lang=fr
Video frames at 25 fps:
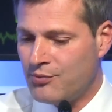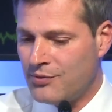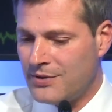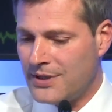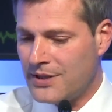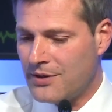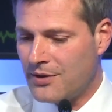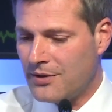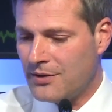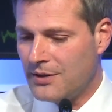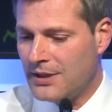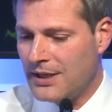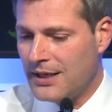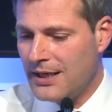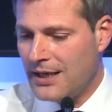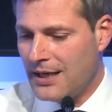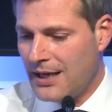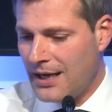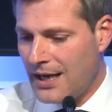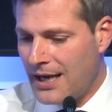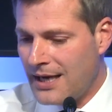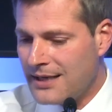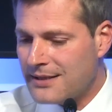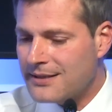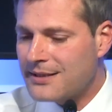Et puis,
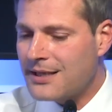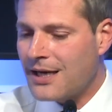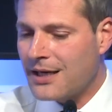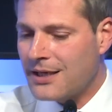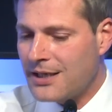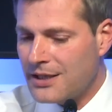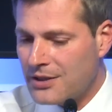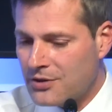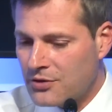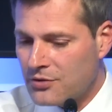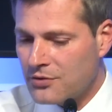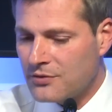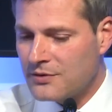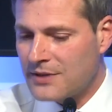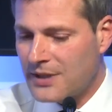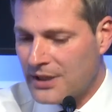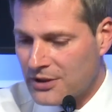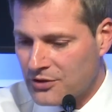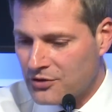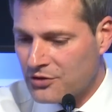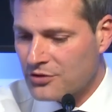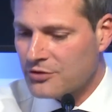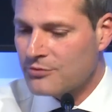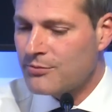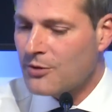est-ce qu'il y a quelque
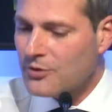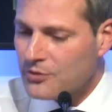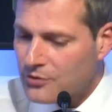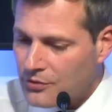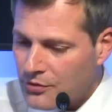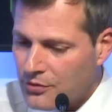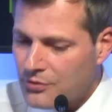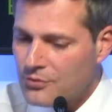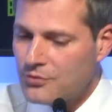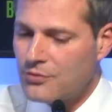chose d'un changement